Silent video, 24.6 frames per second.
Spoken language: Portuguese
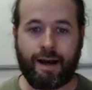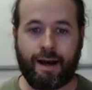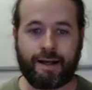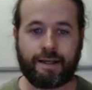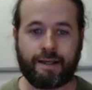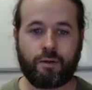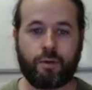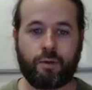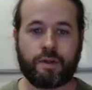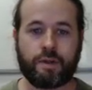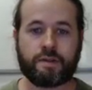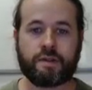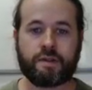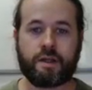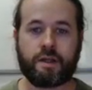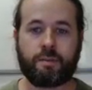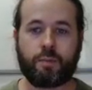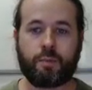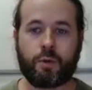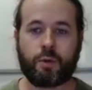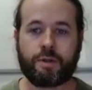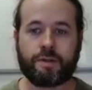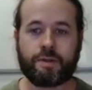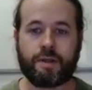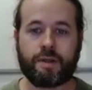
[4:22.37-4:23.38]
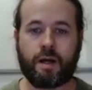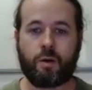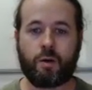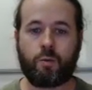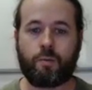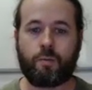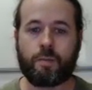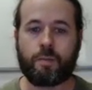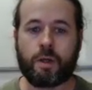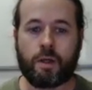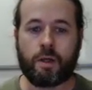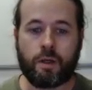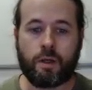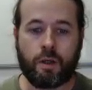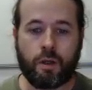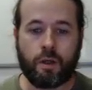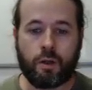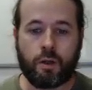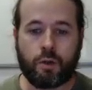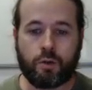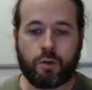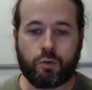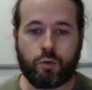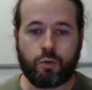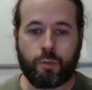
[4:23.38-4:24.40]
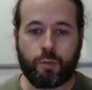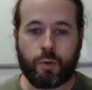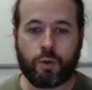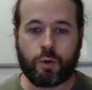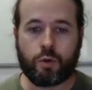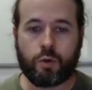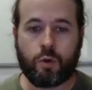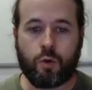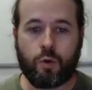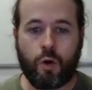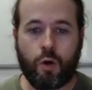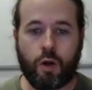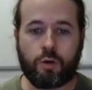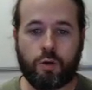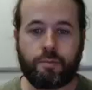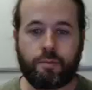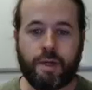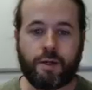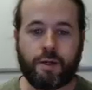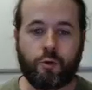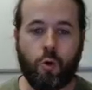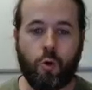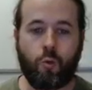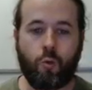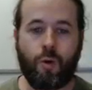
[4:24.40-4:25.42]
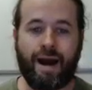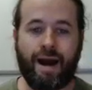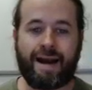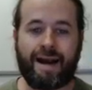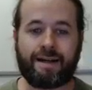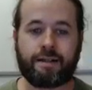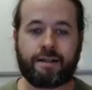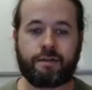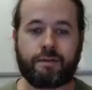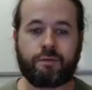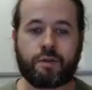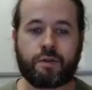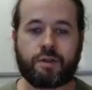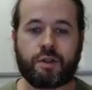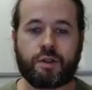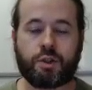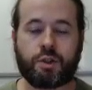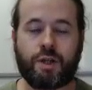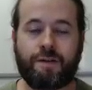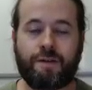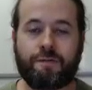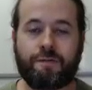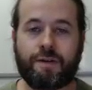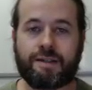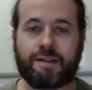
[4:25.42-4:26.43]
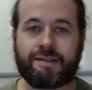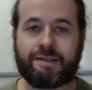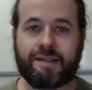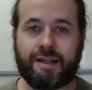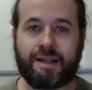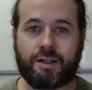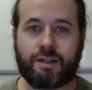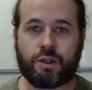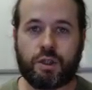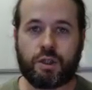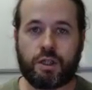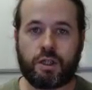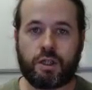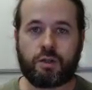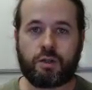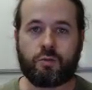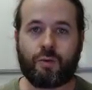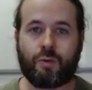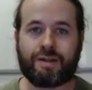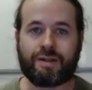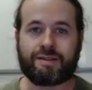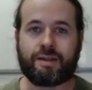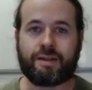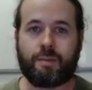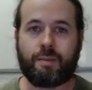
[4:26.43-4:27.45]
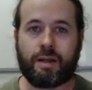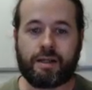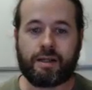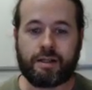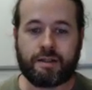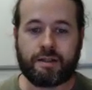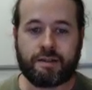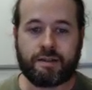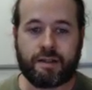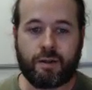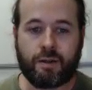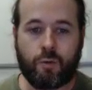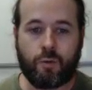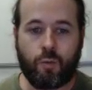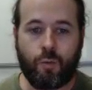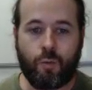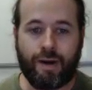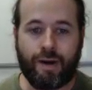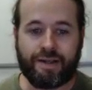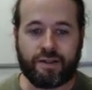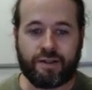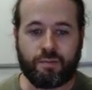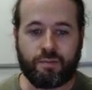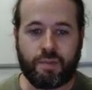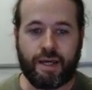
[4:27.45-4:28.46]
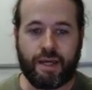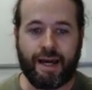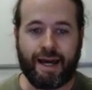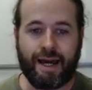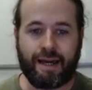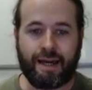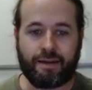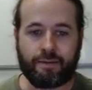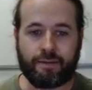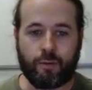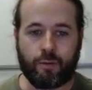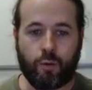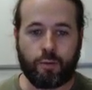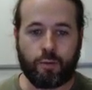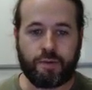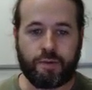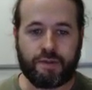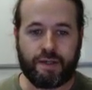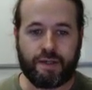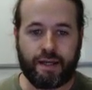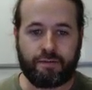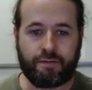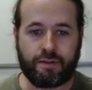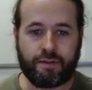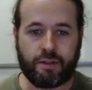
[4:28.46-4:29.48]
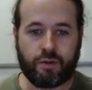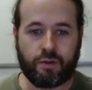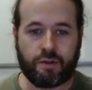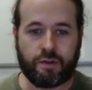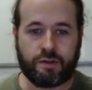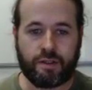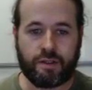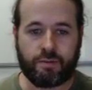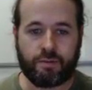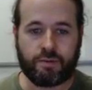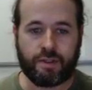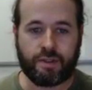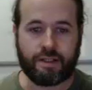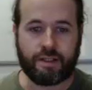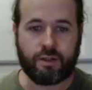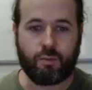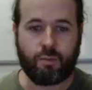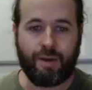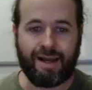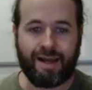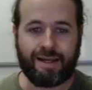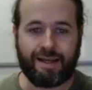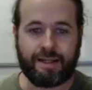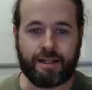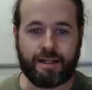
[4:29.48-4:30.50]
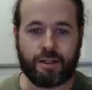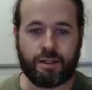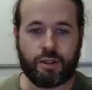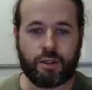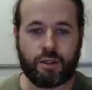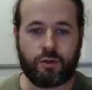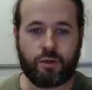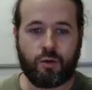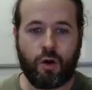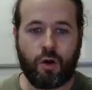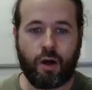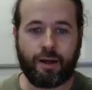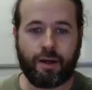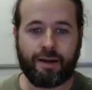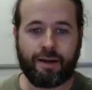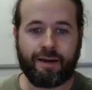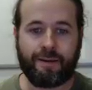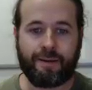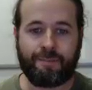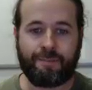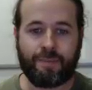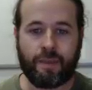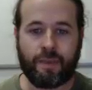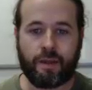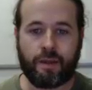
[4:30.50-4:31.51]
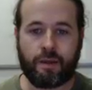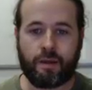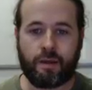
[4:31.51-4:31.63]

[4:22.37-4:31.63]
Aqui um exemplo então do protocolo MicroWire e você já vê certinho a semelhança com o SPI. Observe que nós temos aqui uma linha de clock